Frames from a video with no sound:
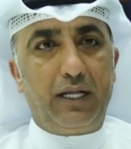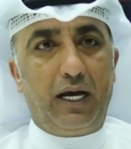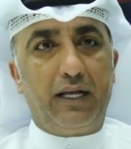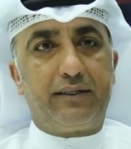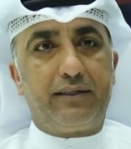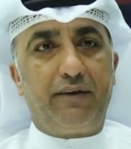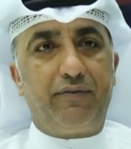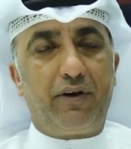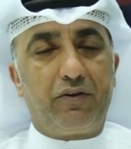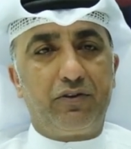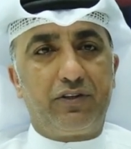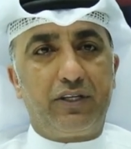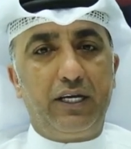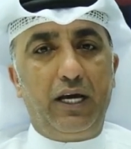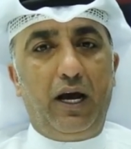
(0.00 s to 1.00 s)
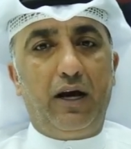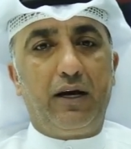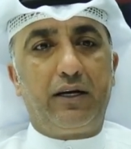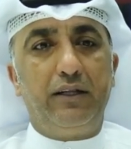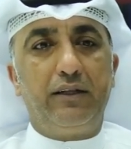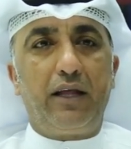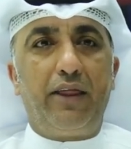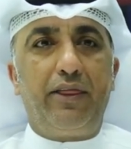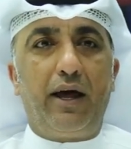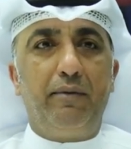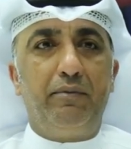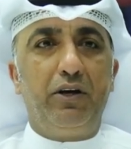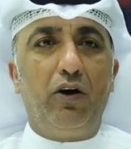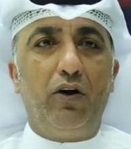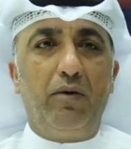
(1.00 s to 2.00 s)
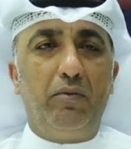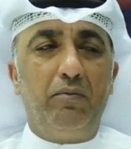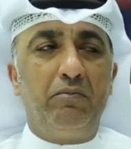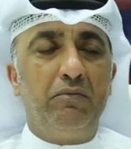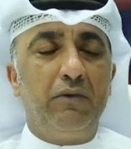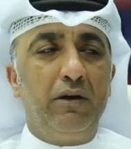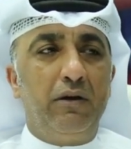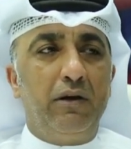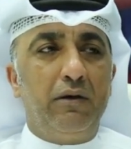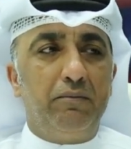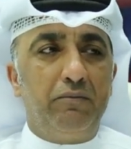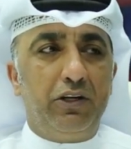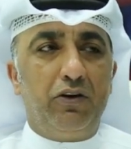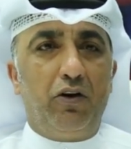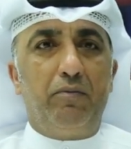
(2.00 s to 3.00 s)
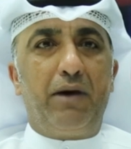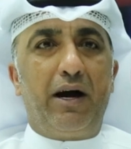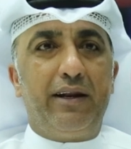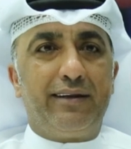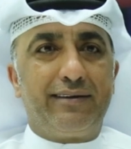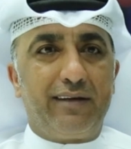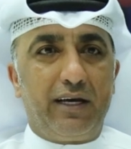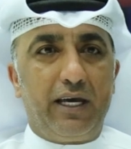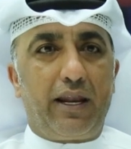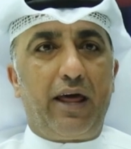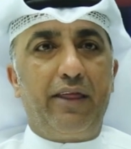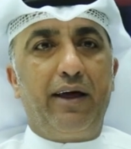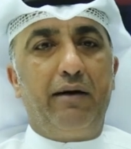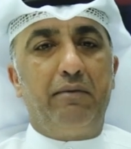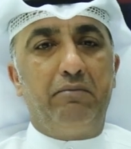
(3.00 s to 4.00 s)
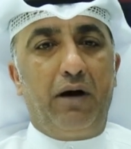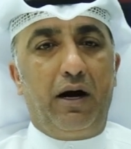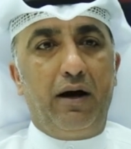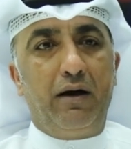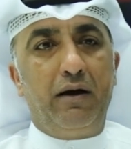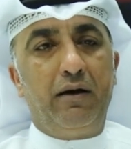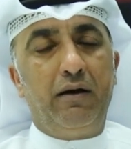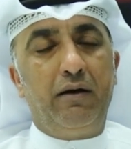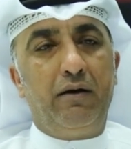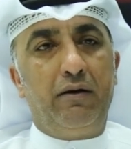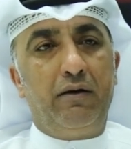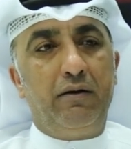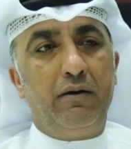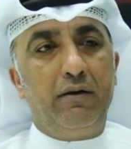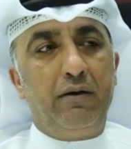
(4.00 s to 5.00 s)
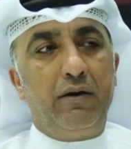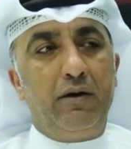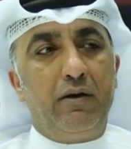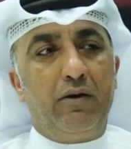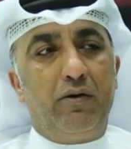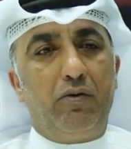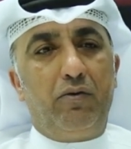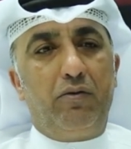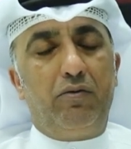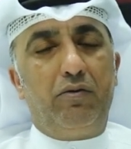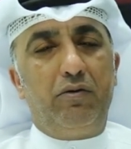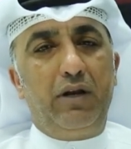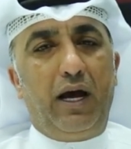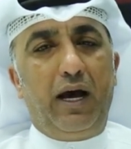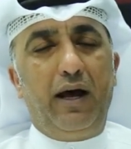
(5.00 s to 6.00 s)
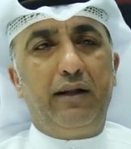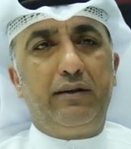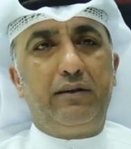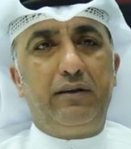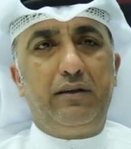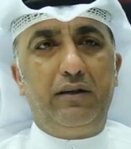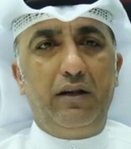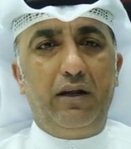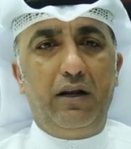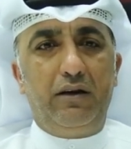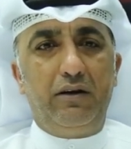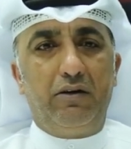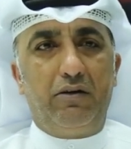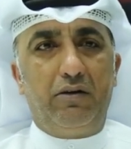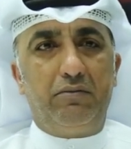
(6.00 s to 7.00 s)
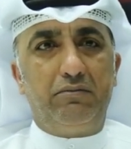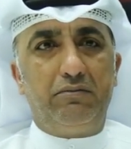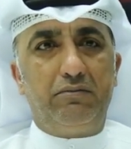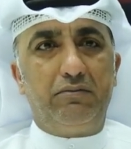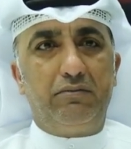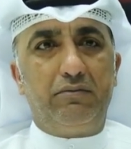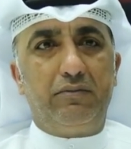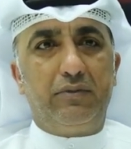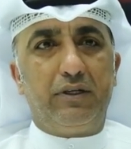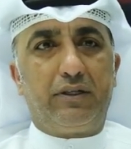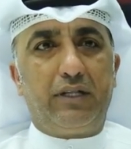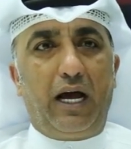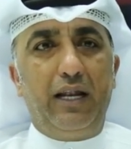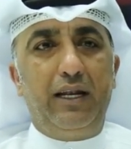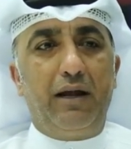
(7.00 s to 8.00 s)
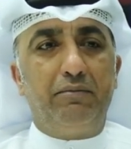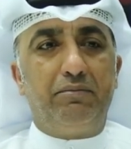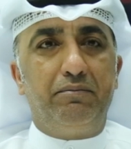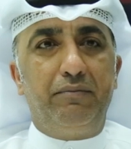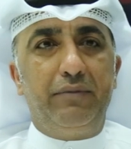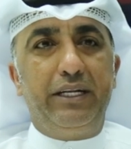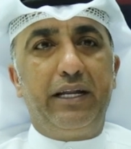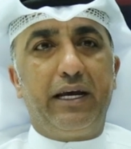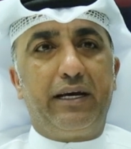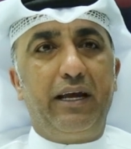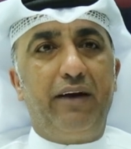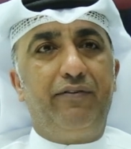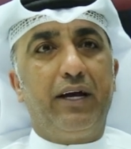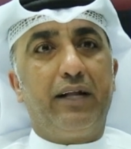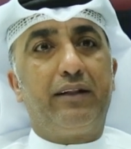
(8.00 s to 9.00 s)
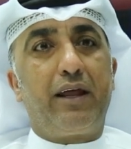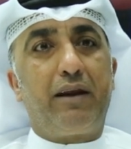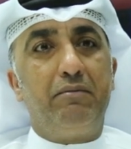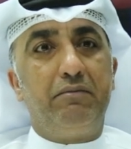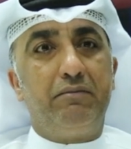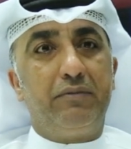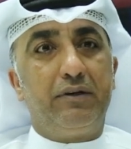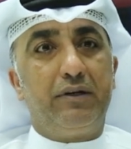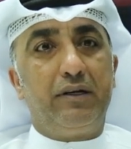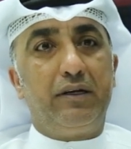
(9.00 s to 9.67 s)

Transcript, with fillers: بتاع السفر والسياحة كنت أذهب يوم من يوم انا صغير اذهب معه الله يرحمه يا رب ولحد اليوم تعلمت منه كيف يحترم